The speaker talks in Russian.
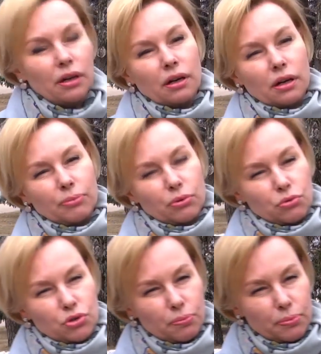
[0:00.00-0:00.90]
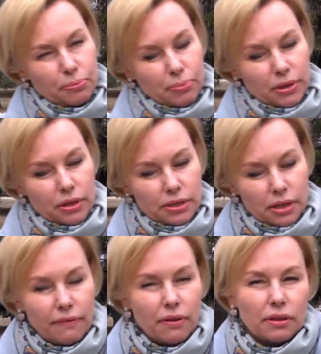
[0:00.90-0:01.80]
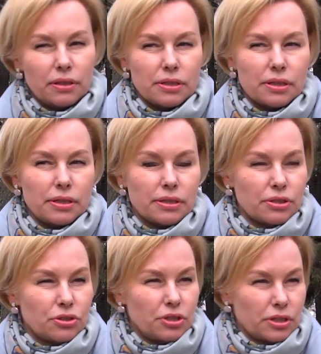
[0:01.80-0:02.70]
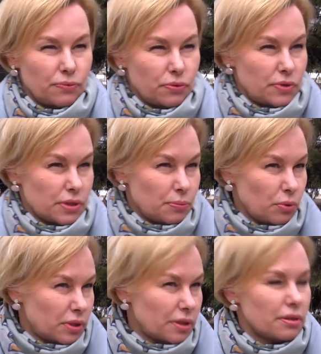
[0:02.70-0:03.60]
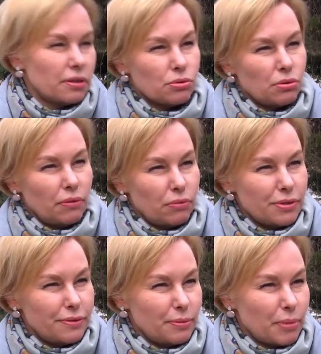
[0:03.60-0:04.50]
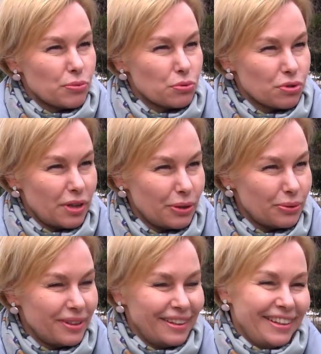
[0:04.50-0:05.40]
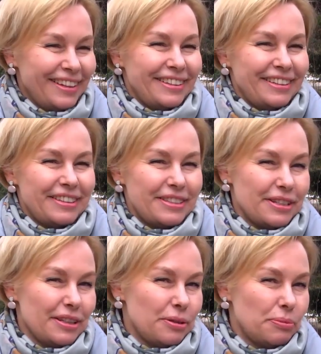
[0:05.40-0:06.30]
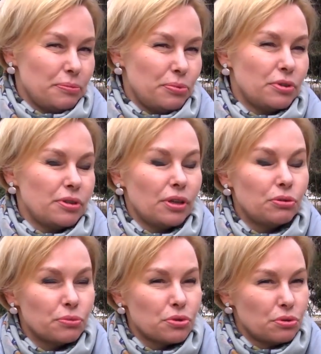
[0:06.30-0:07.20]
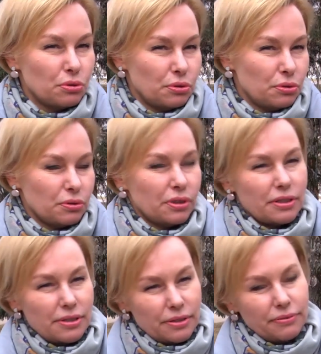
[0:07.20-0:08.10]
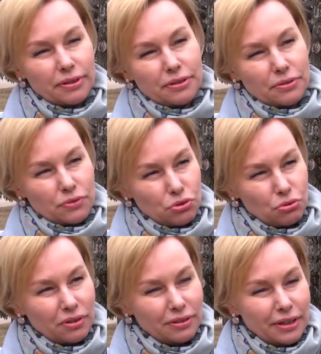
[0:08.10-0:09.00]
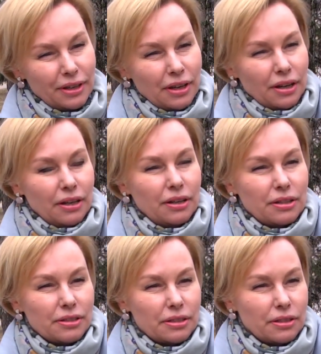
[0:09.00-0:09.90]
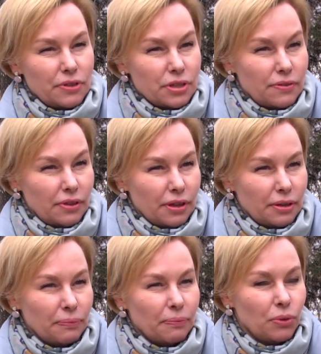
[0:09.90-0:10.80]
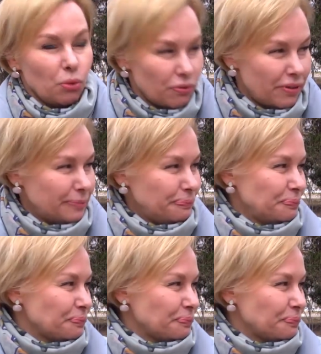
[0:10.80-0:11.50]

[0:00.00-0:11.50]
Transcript: Как бы он уже предоставил эскиз, сейчас вот все смотрят, с удовольствием обсуждают это дело. Будет, я думаю, что красиво, свежо, а, соответственно, ново.